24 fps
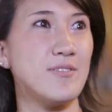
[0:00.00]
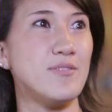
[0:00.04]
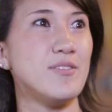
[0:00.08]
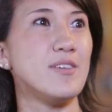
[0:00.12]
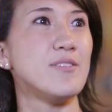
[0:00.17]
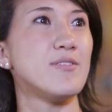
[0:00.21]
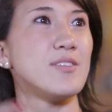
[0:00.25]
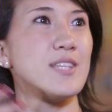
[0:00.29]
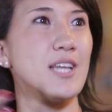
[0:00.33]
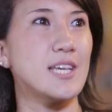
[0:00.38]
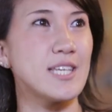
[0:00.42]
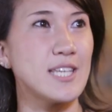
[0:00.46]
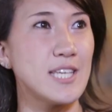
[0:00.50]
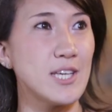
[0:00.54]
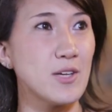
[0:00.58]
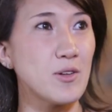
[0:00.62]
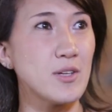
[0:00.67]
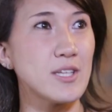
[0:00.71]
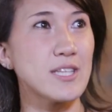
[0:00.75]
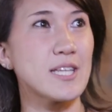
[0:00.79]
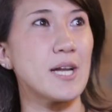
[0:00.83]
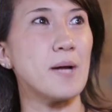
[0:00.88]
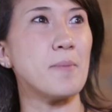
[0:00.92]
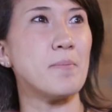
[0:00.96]
e vive daquilo
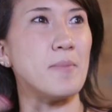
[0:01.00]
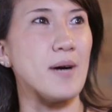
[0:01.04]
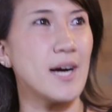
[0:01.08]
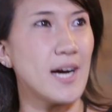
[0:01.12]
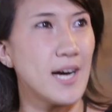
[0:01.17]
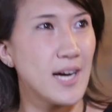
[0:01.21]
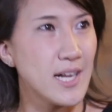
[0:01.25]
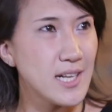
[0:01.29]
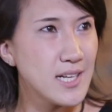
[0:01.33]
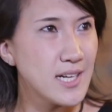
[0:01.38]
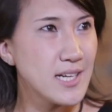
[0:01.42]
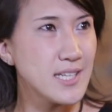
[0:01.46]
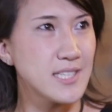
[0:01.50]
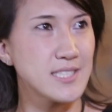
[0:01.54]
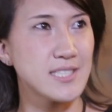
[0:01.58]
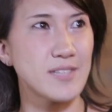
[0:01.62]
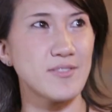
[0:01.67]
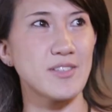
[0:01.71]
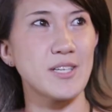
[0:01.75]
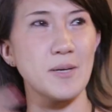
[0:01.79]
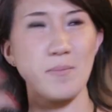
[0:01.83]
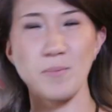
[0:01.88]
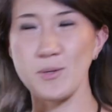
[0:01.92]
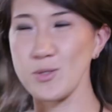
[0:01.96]
e trabalha, e você
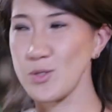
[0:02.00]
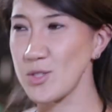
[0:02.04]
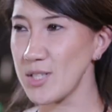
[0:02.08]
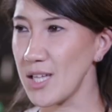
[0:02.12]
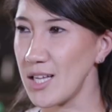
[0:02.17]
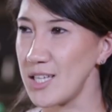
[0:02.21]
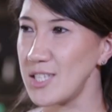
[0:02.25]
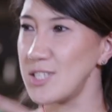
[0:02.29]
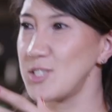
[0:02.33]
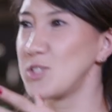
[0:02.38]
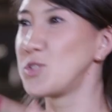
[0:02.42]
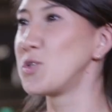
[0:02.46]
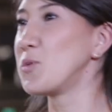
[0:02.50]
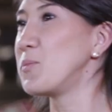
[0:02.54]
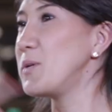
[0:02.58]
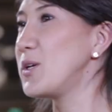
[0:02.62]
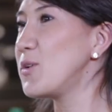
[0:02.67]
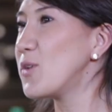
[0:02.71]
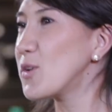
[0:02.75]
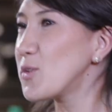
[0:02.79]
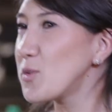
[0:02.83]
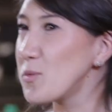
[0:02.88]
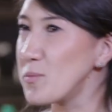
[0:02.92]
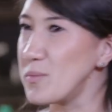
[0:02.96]
vê que a pessoa tá ali de
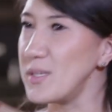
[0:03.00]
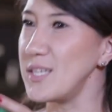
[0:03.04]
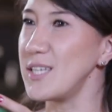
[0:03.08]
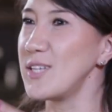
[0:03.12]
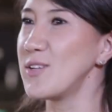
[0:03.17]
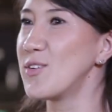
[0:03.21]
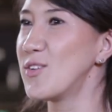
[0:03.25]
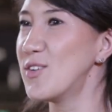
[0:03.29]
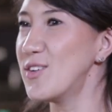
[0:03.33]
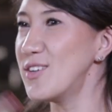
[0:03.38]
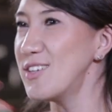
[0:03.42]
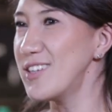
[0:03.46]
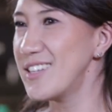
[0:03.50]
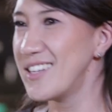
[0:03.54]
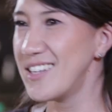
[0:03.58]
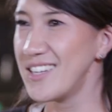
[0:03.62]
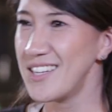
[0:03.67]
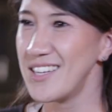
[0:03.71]
domingo a domingo.